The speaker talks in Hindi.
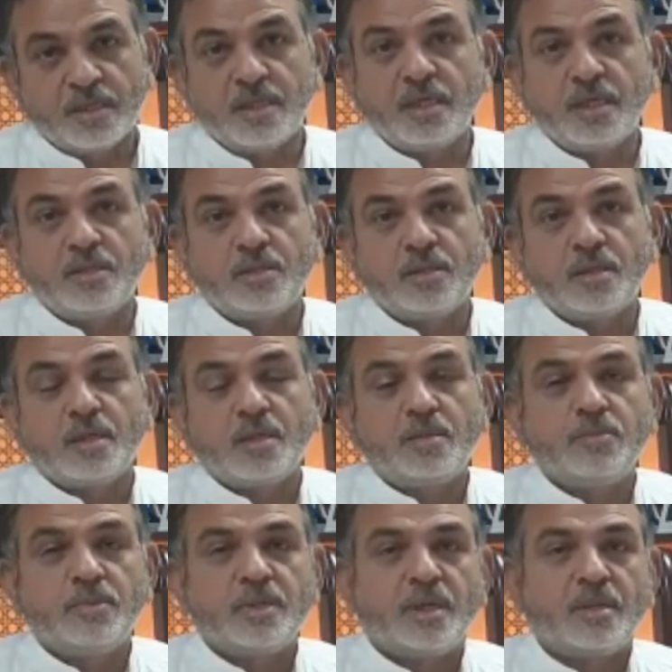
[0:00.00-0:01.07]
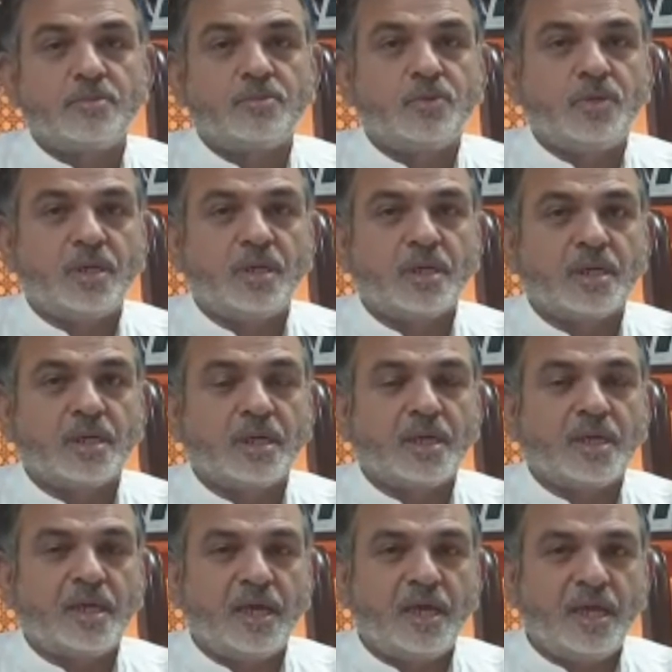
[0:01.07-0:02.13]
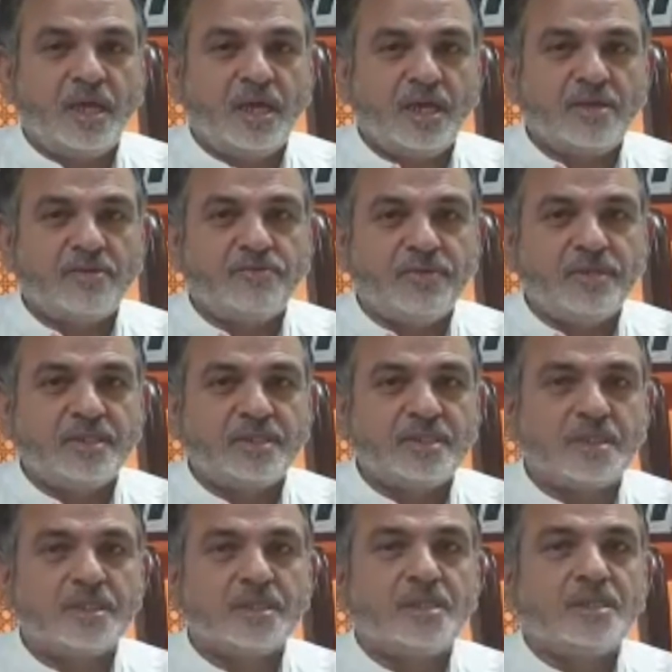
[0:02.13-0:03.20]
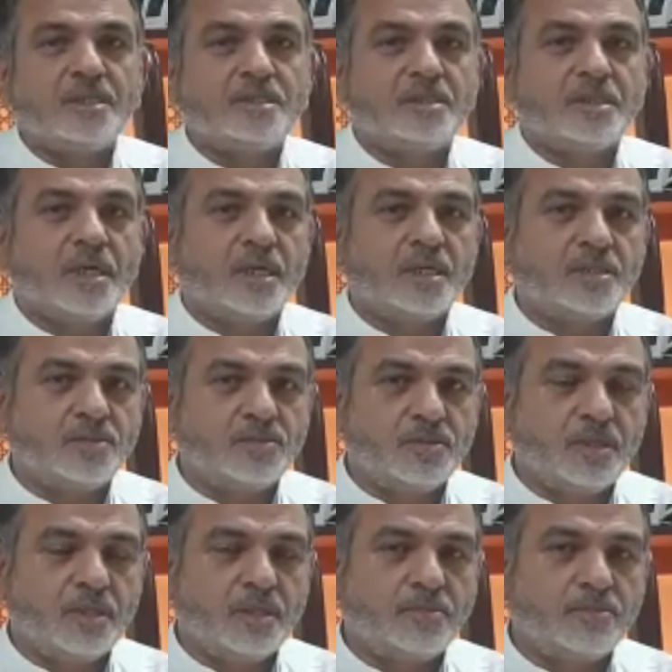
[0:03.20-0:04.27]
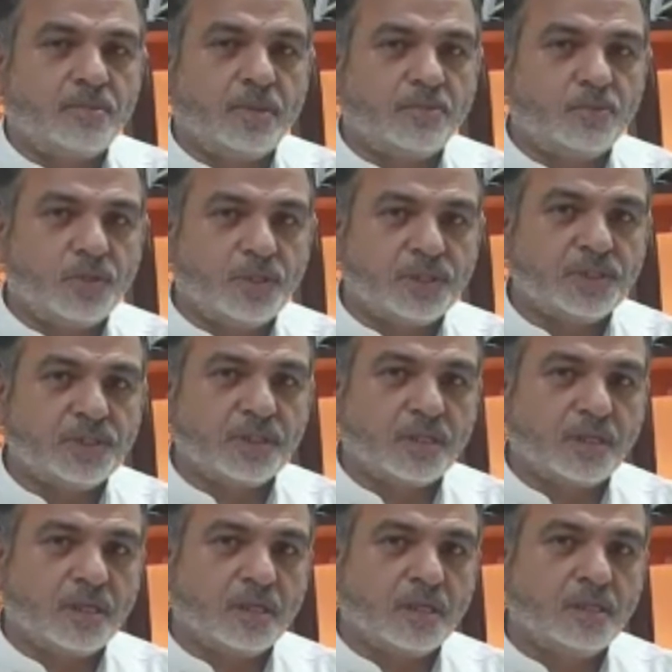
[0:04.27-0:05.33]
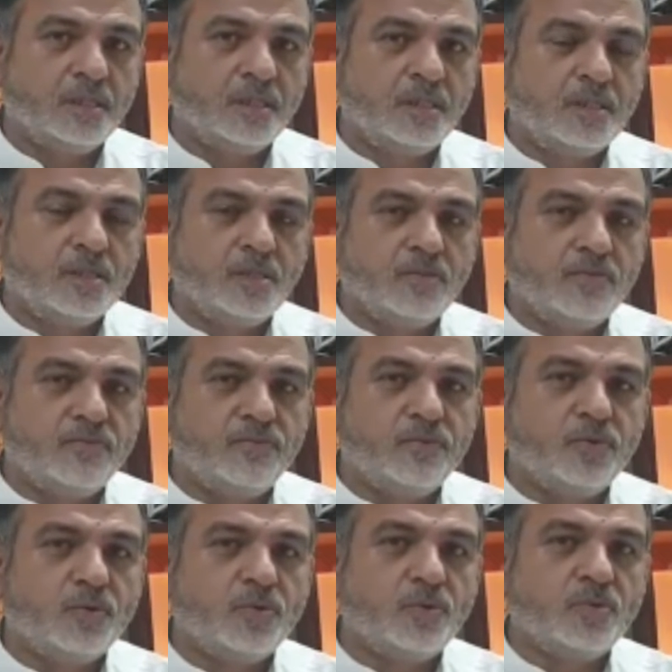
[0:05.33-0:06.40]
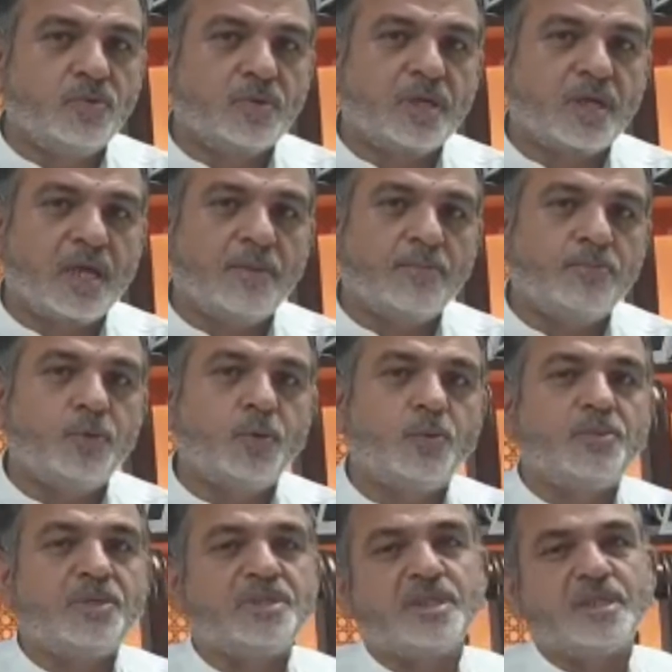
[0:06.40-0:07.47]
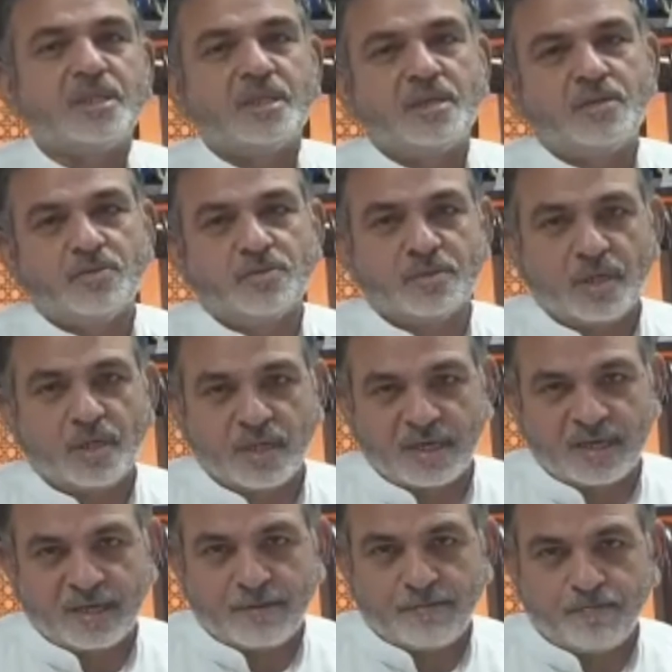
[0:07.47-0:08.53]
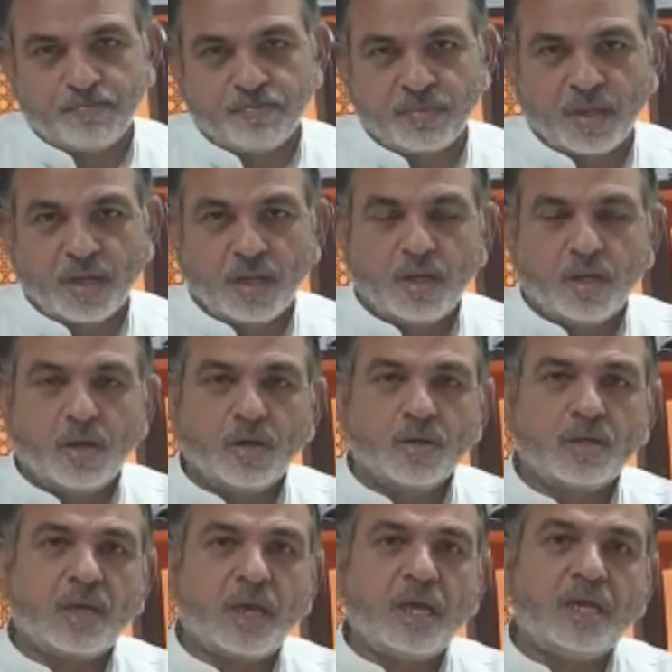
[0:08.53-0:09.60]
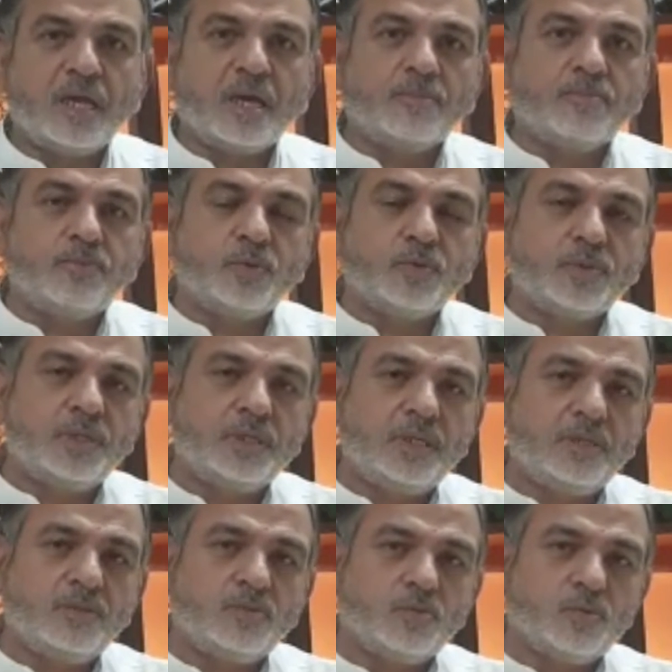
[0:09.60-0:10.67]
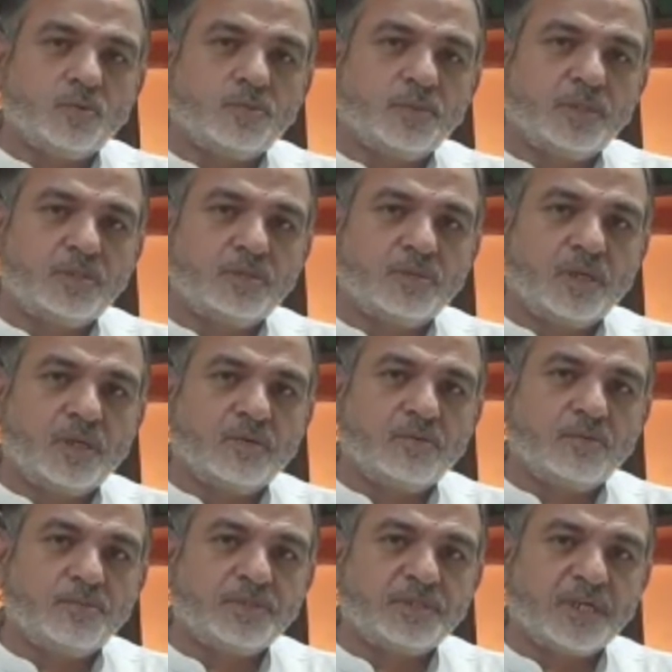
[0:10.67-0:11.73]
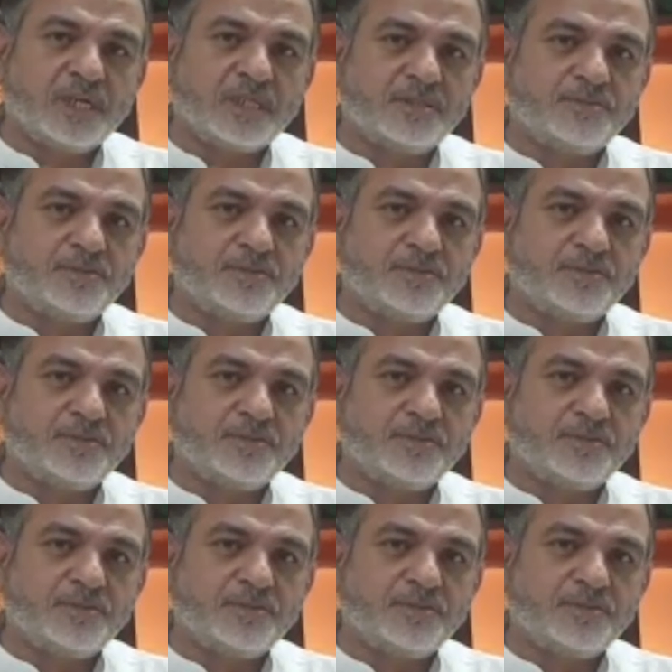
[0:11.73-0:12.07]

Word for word: यानी तकरीबन आप दुनिया का एक फ़ीसद हिस्सा जो है पापुलेशन का वो कैंपों में ज़िंदगी गुजारा है और कई कैंपों की तो उम्र जो है वो पचास